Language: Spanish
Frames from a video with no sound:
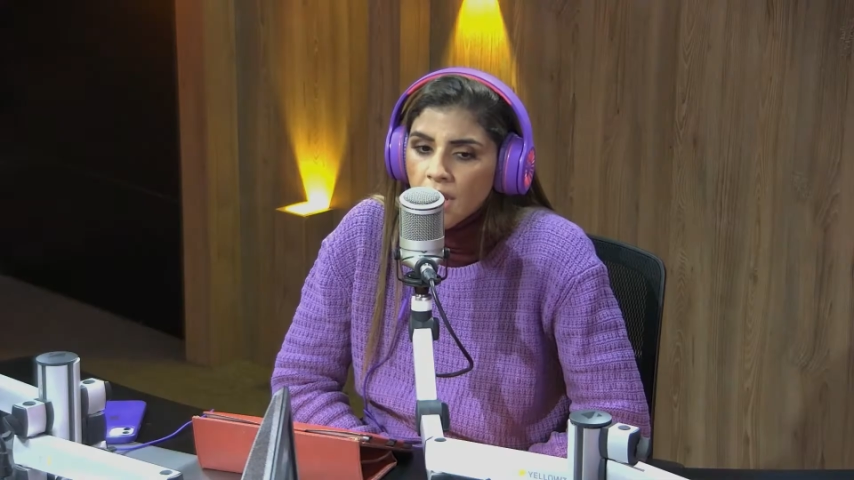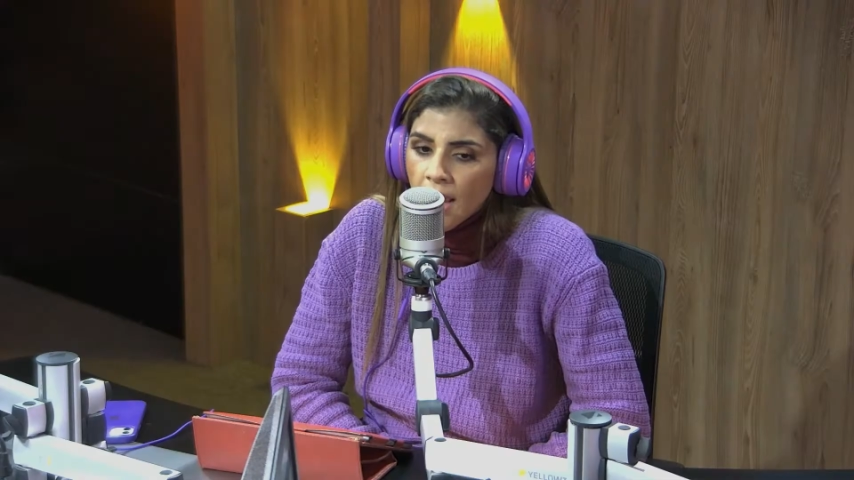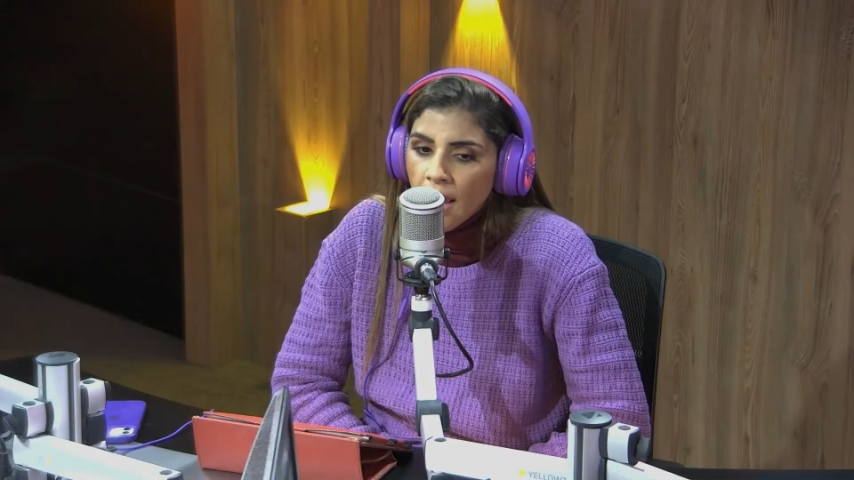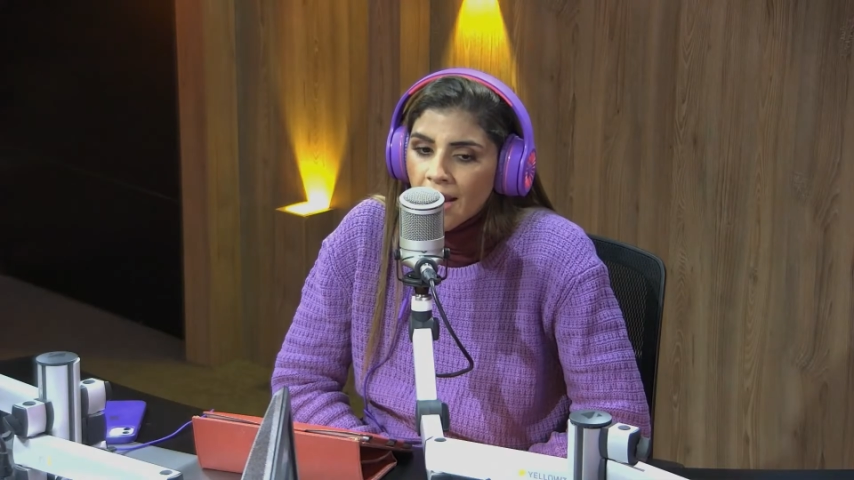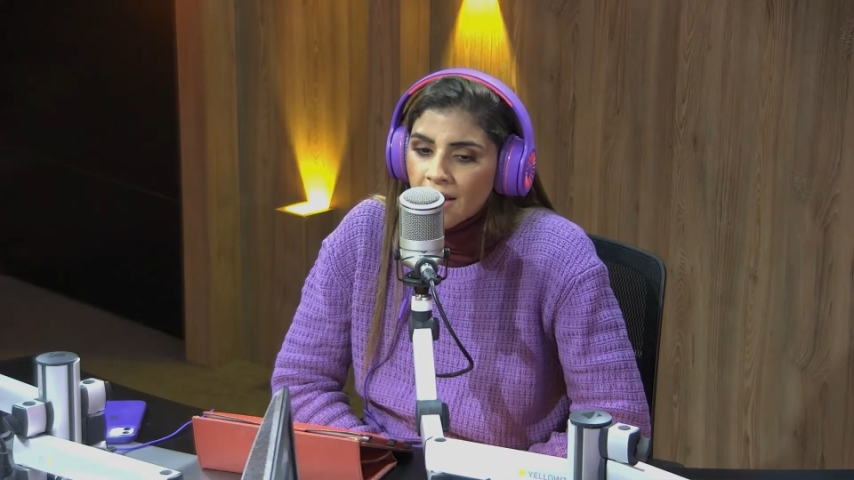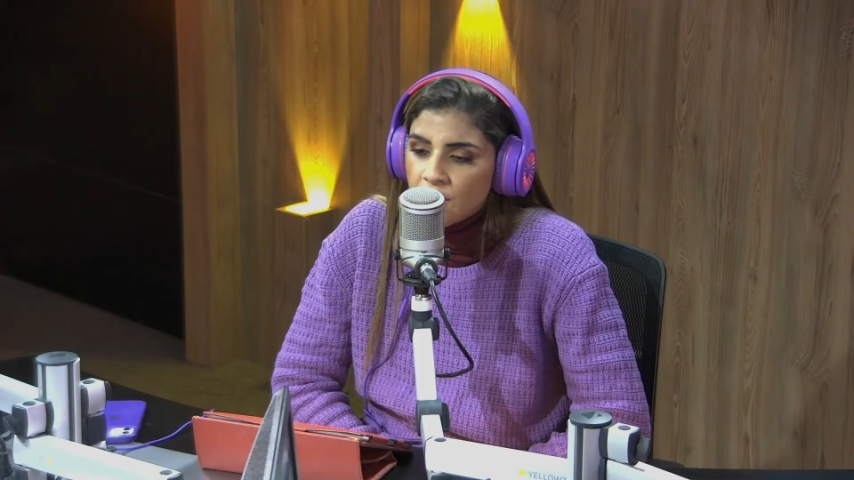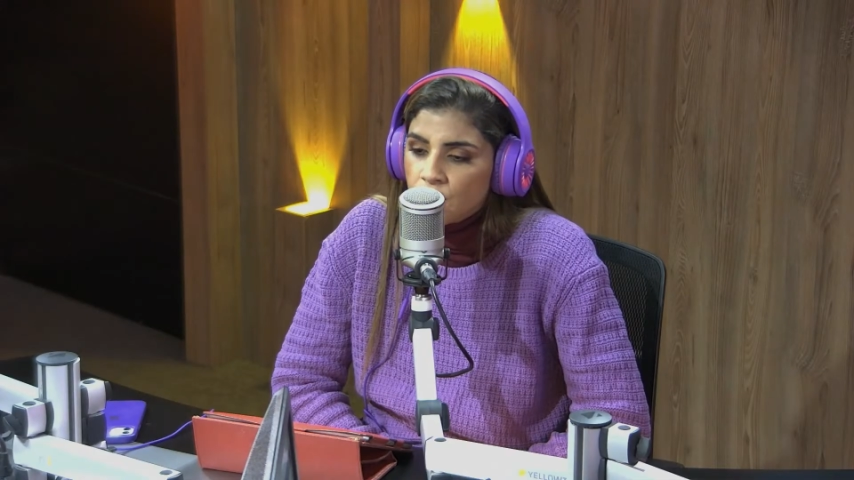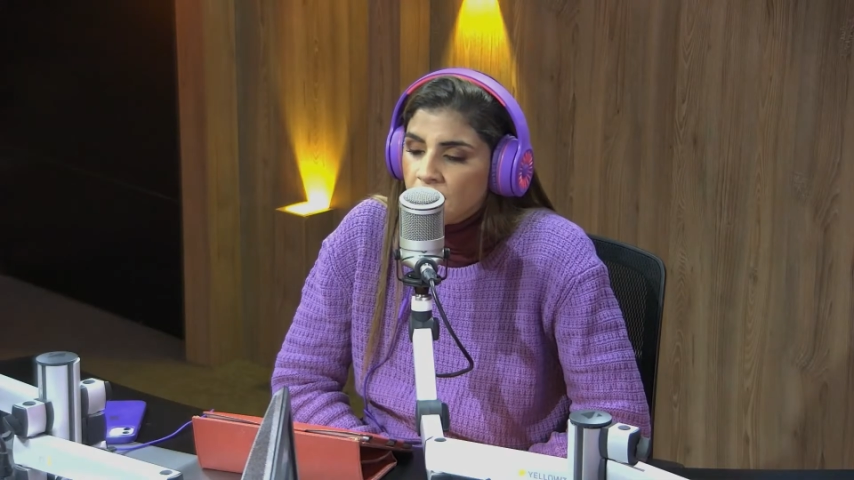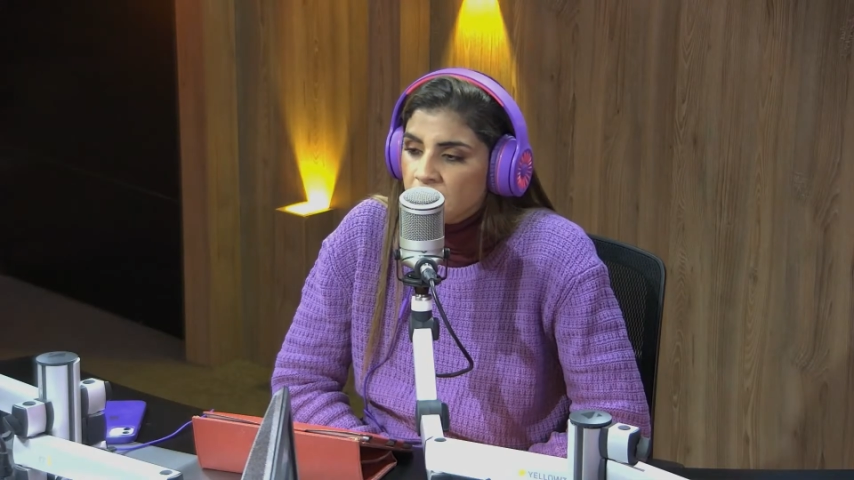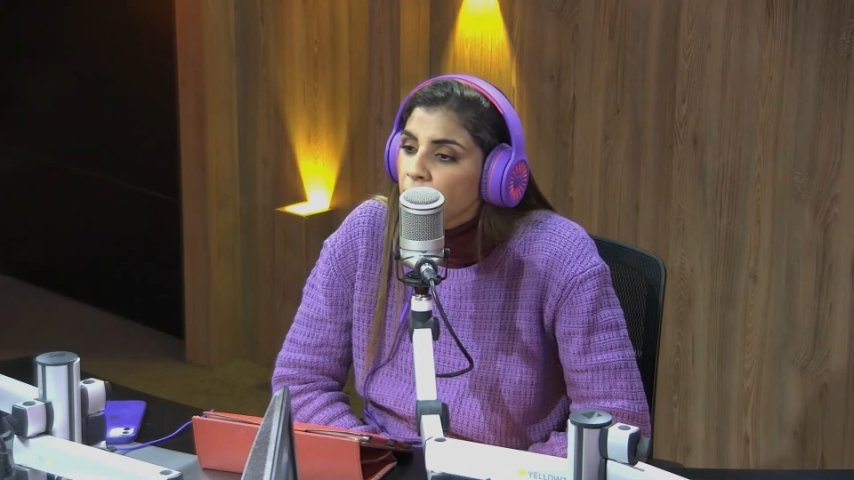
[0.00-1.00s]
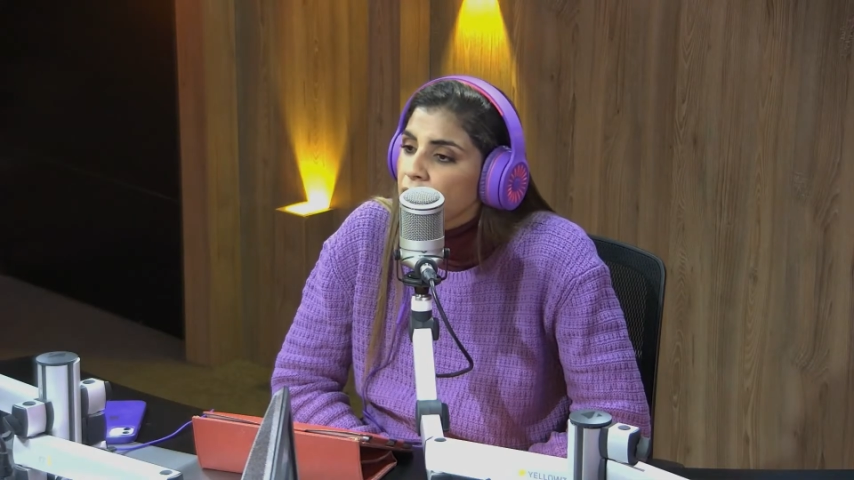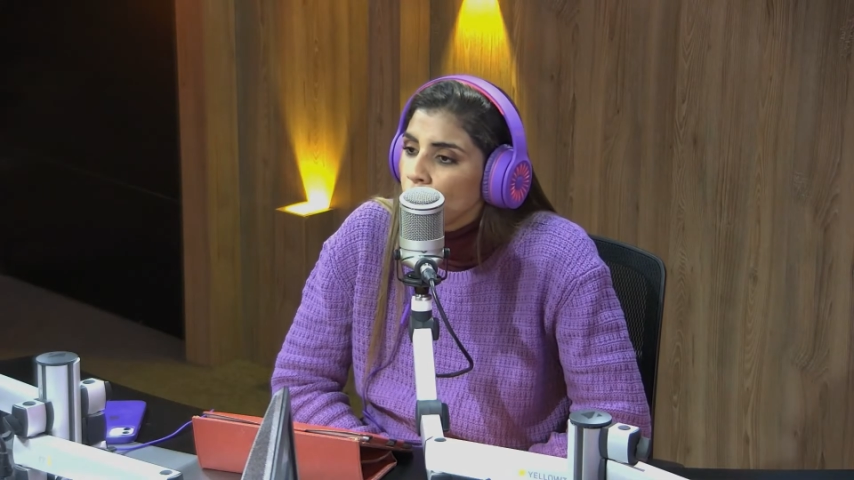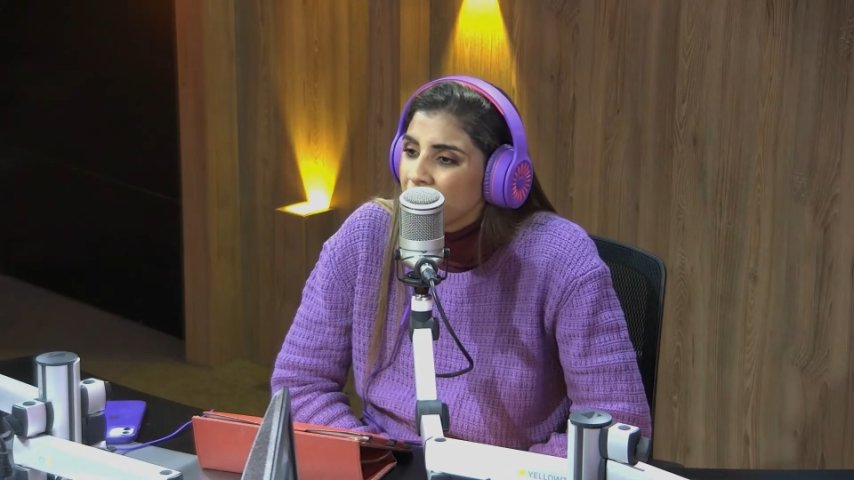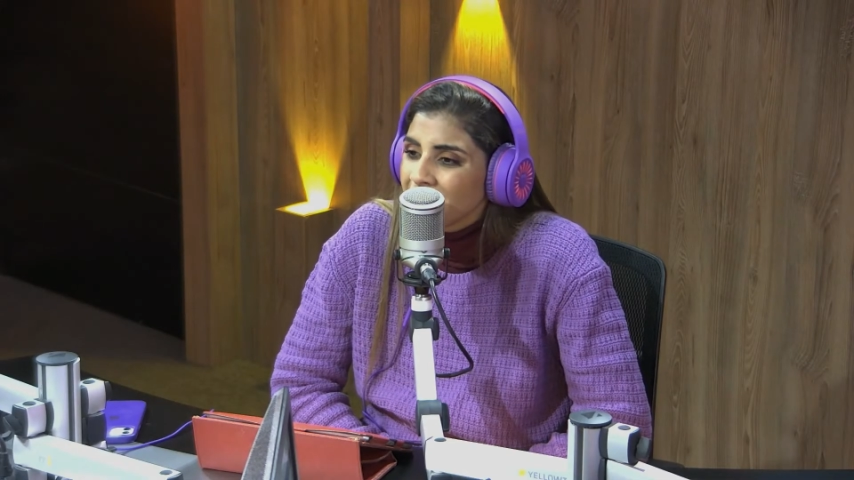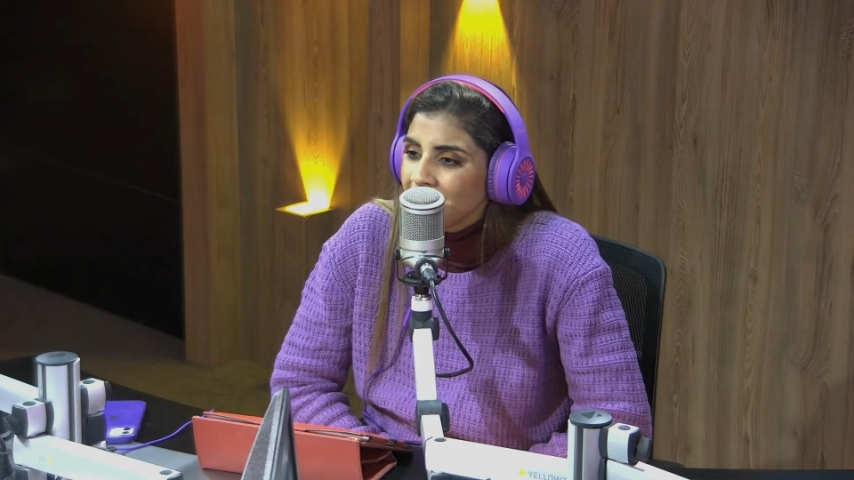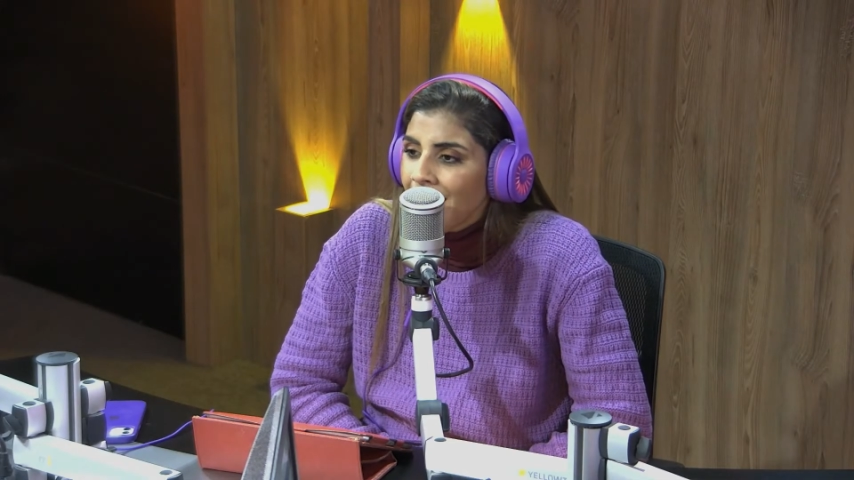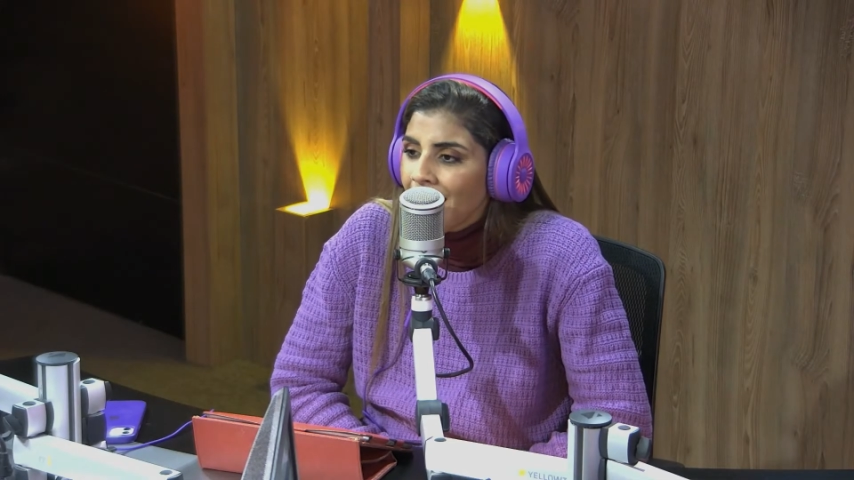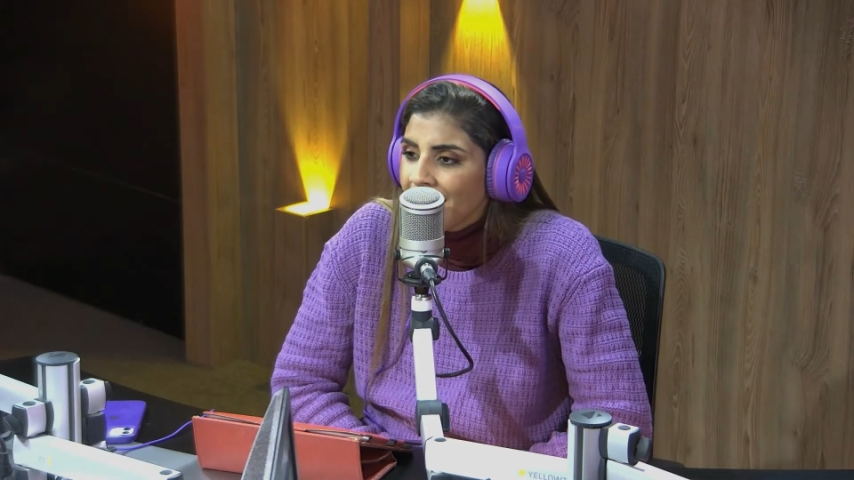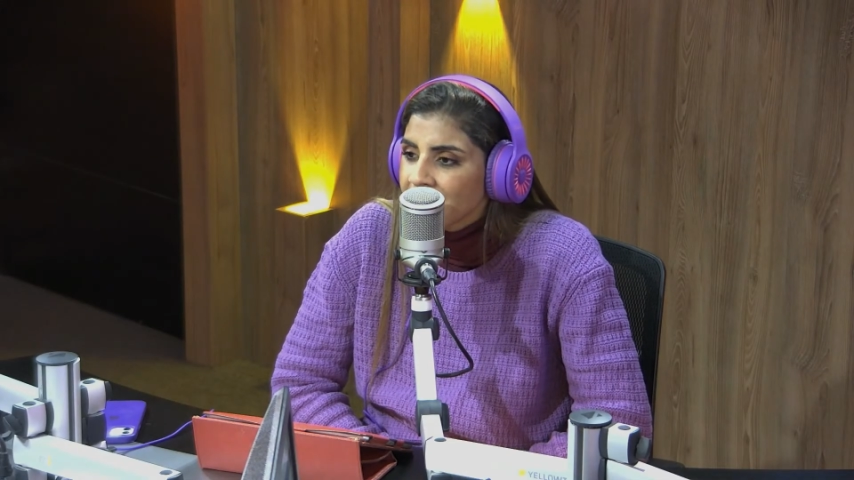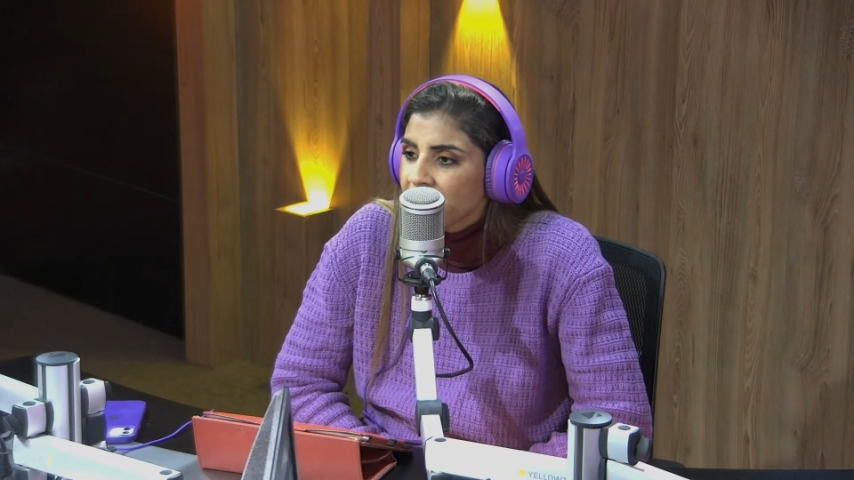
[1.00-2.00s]
que al ellos ser españoles y
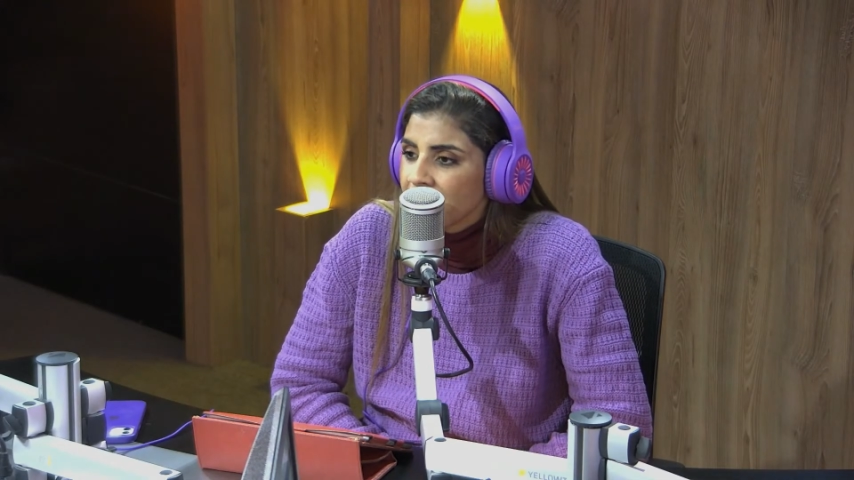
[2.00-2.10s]
la S